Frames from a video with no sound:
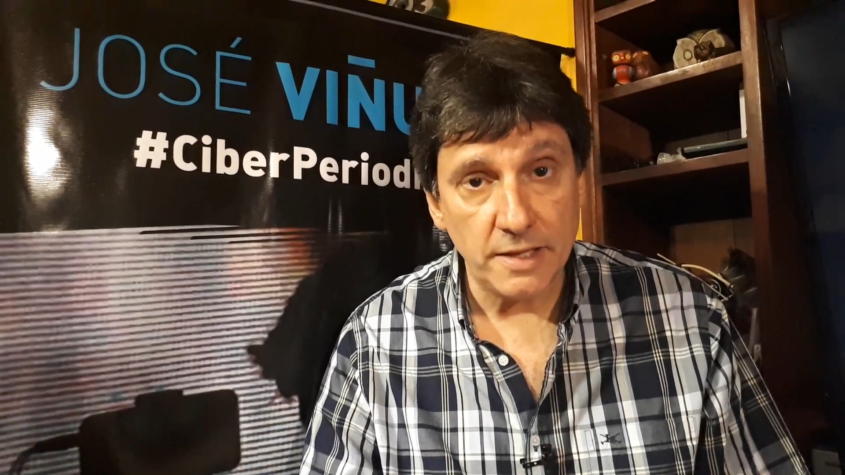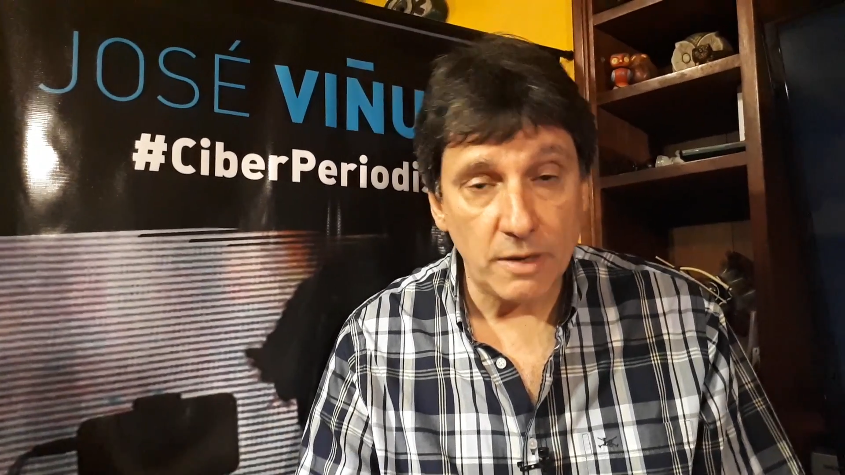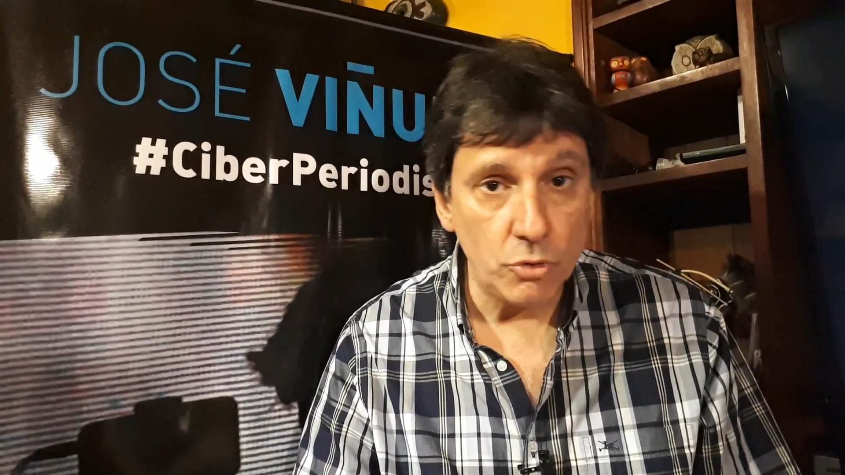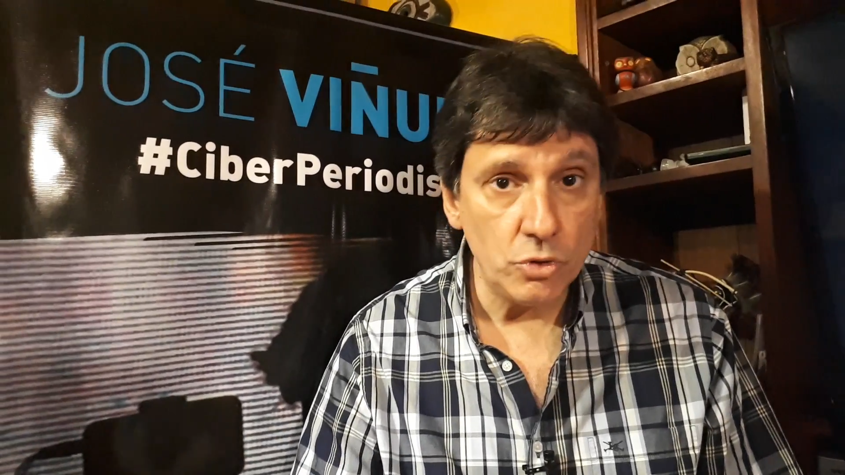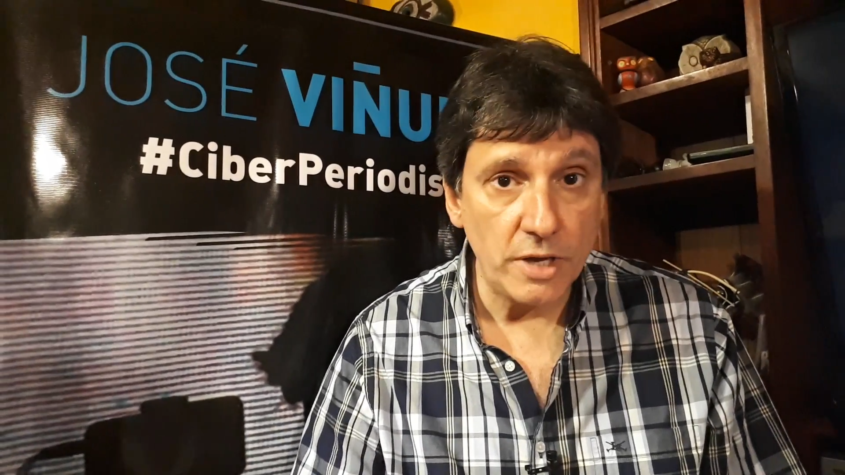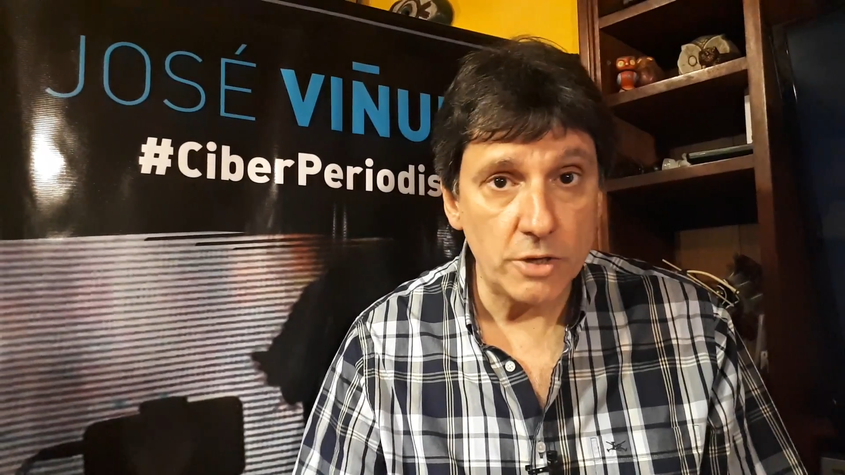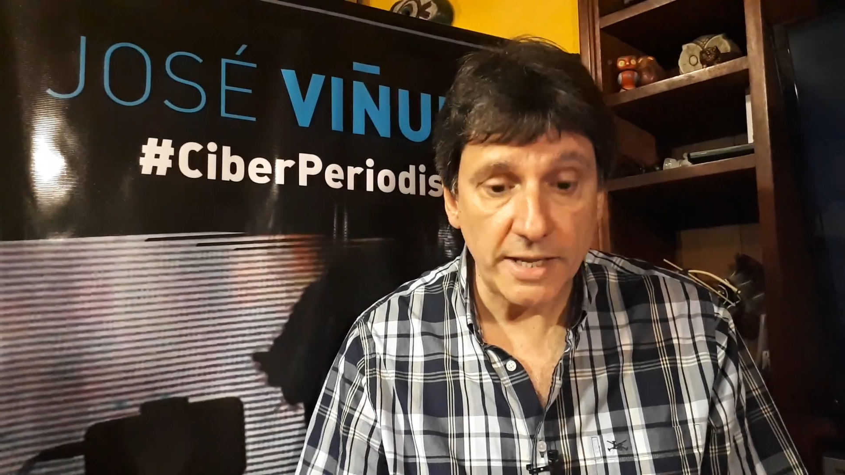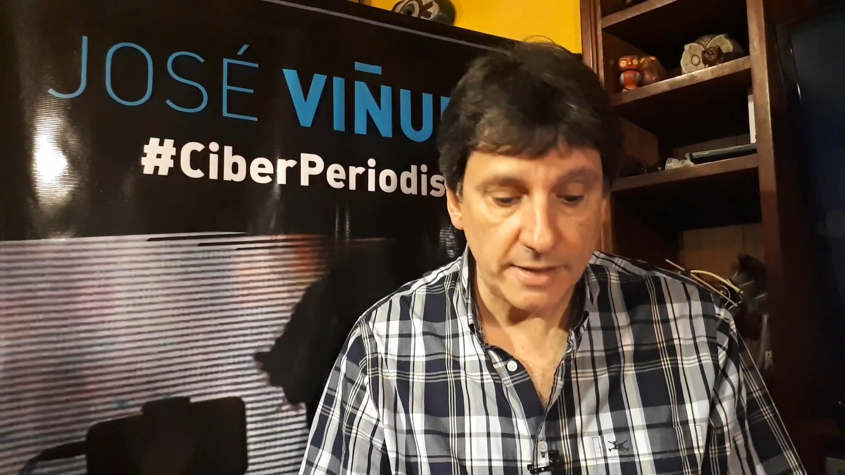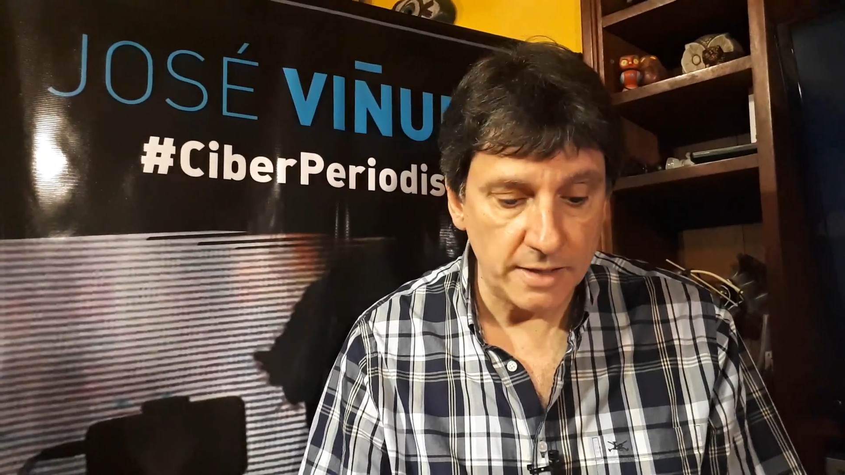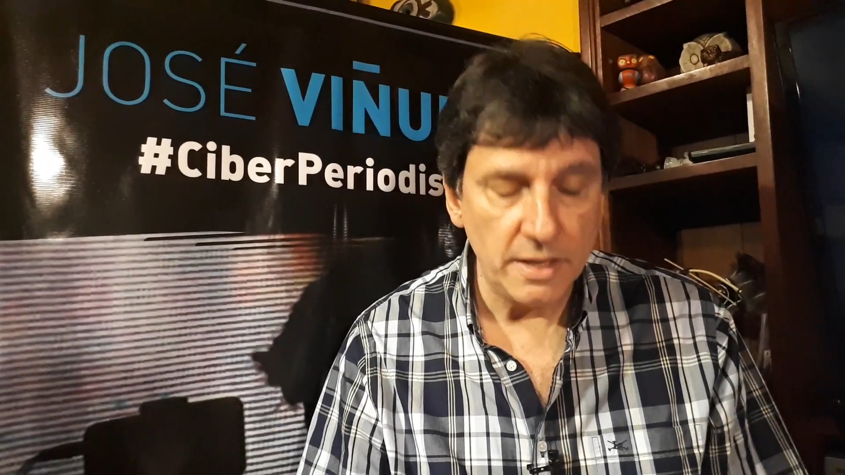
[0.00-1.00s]
de laburo y
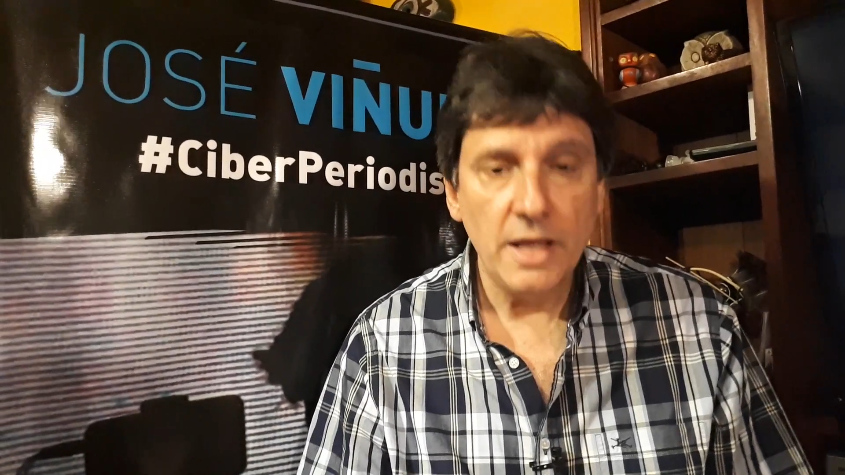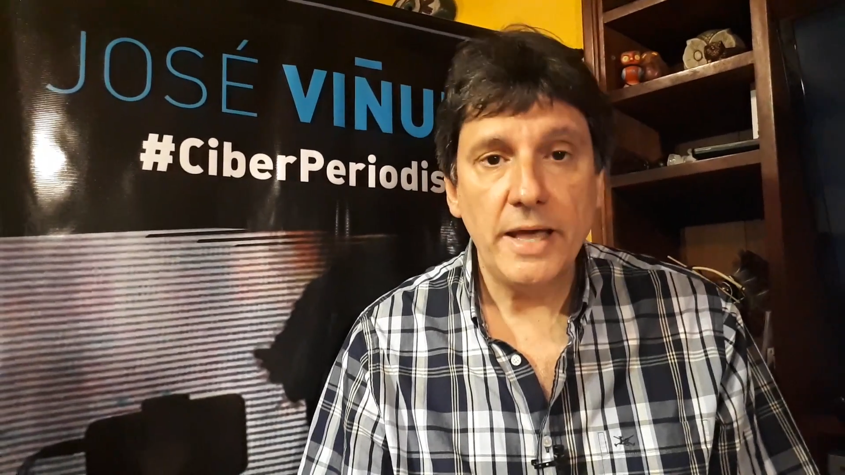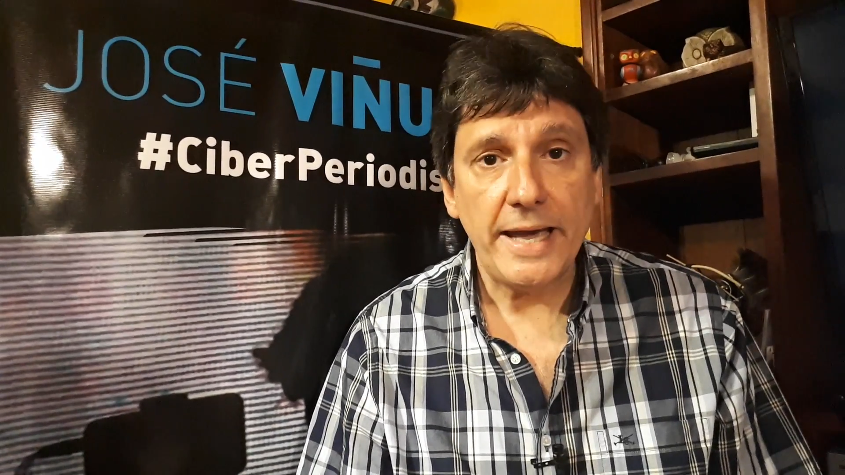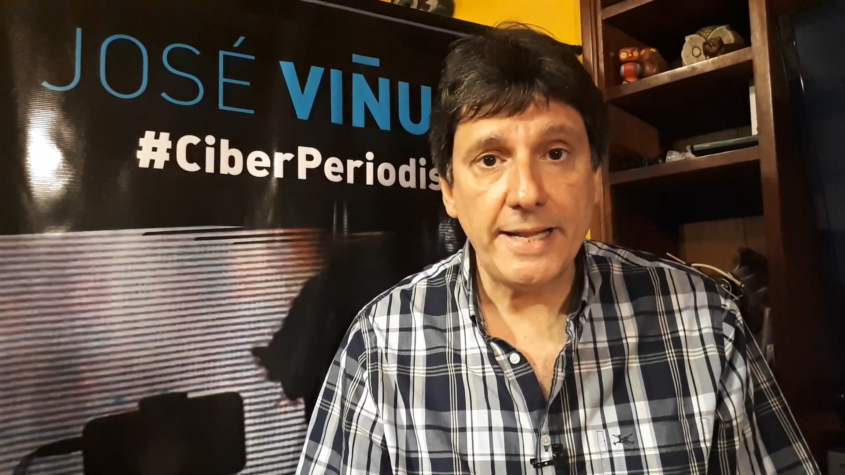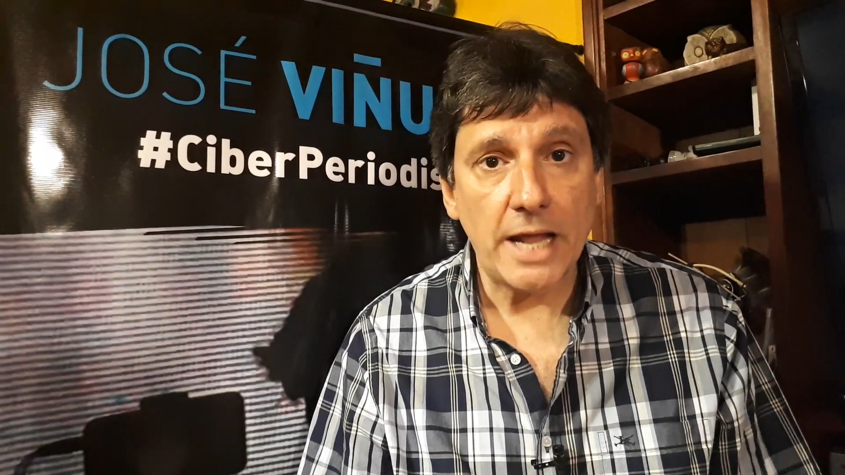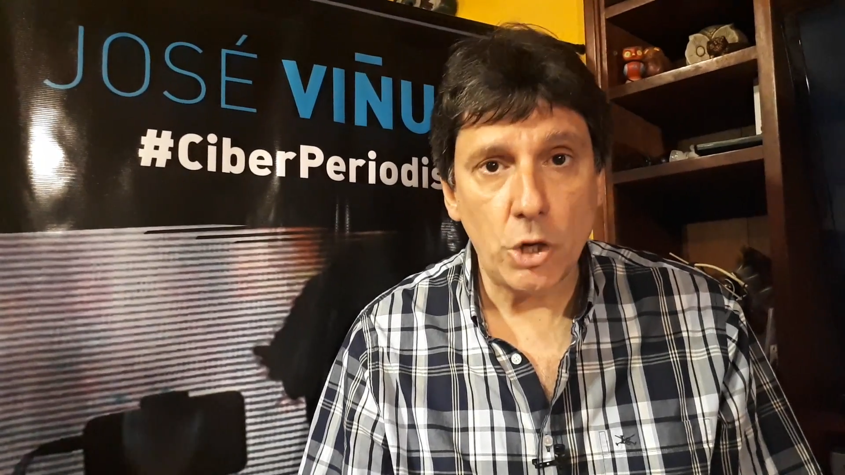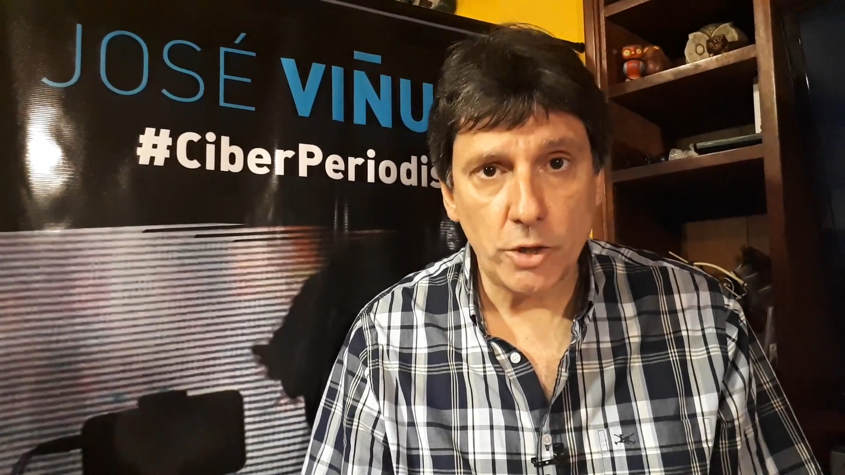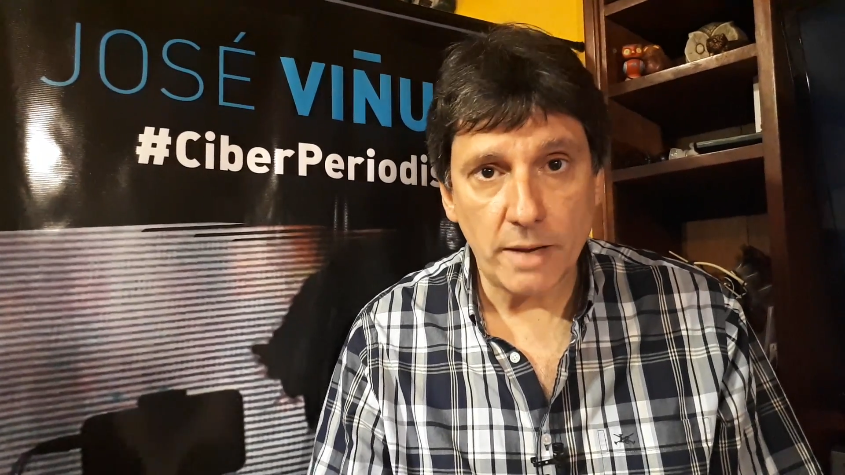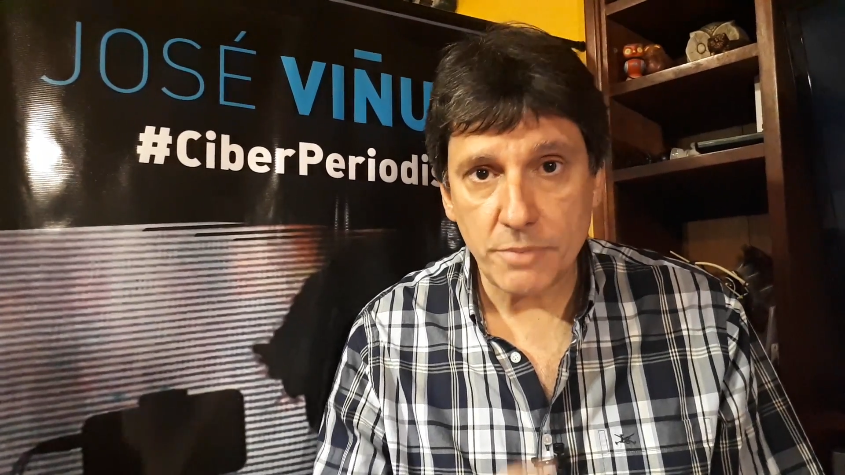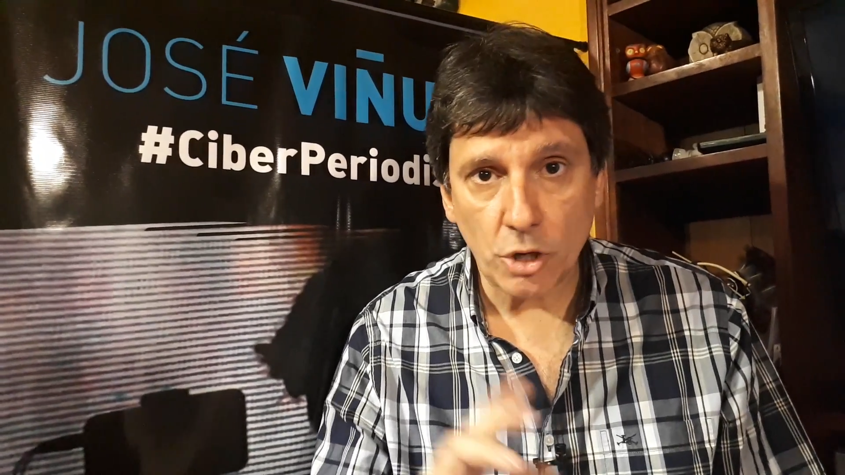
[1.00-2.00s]
ahora están en la lona,